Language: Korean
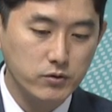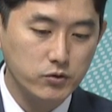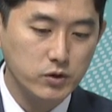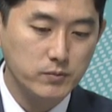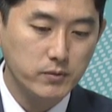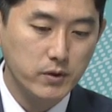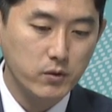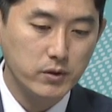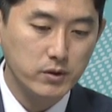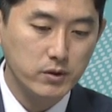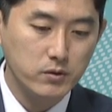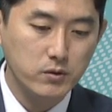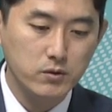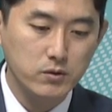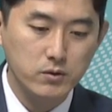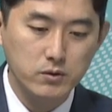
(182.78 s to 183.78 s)
유입되고
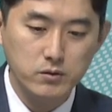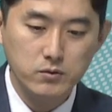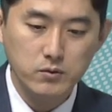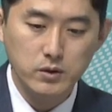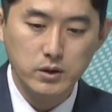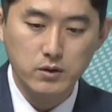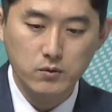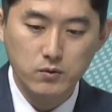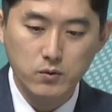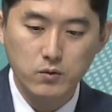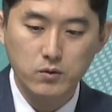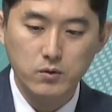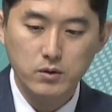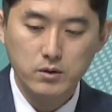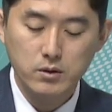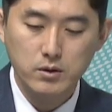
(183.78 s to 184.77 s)
있는 것도 있고
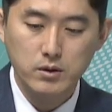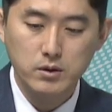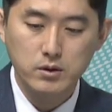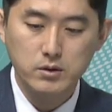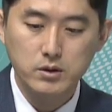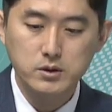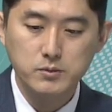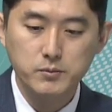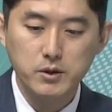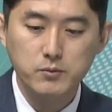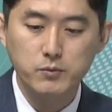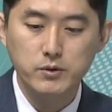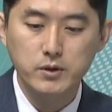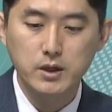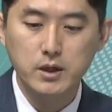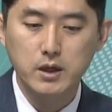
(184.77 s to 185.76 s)
네. 그래서 그런 측면에서
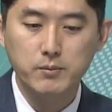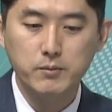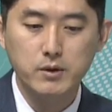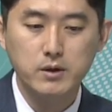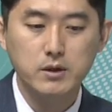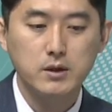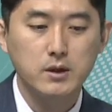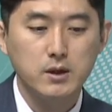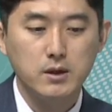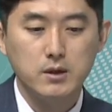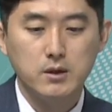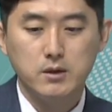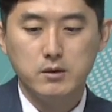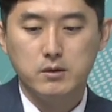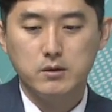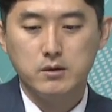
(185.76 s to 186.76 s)
본다라면
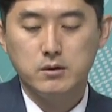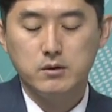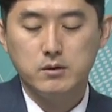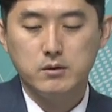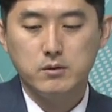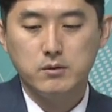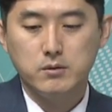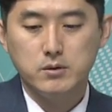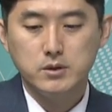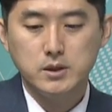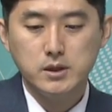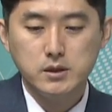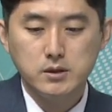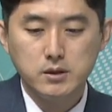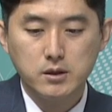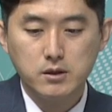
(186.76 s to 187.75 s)
어,
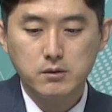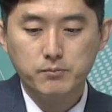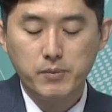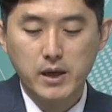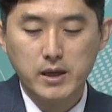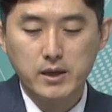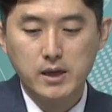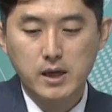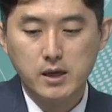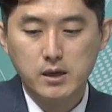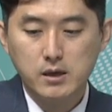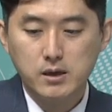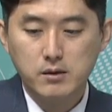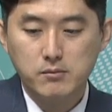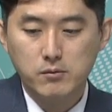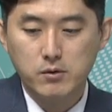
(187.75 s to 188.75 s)
실적
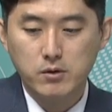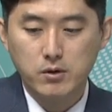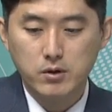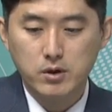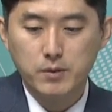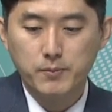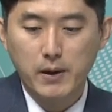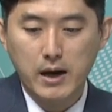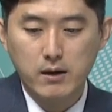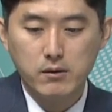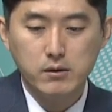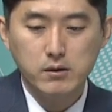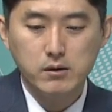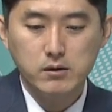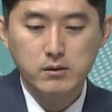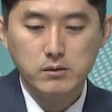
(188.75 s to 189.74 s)
배당 뭐 경기
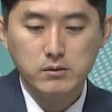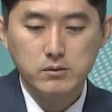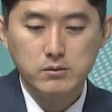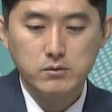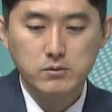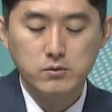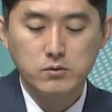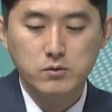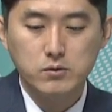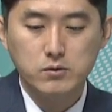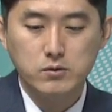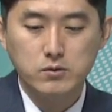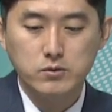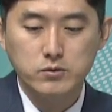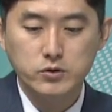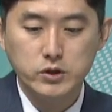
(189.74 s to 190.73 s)
방어 음.
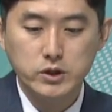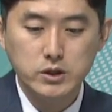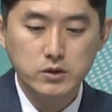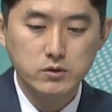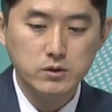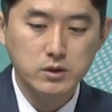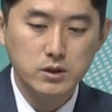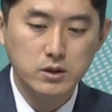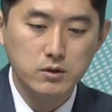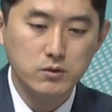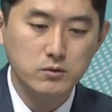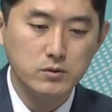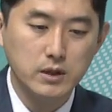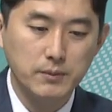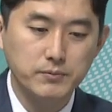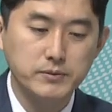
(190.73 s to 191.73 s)
또 수익률 이런
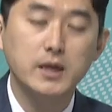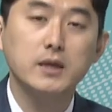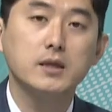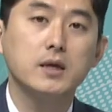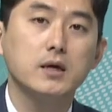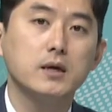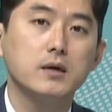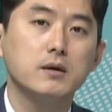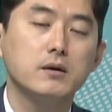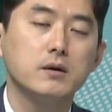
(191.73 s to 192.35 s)
것도 나쁘지 않다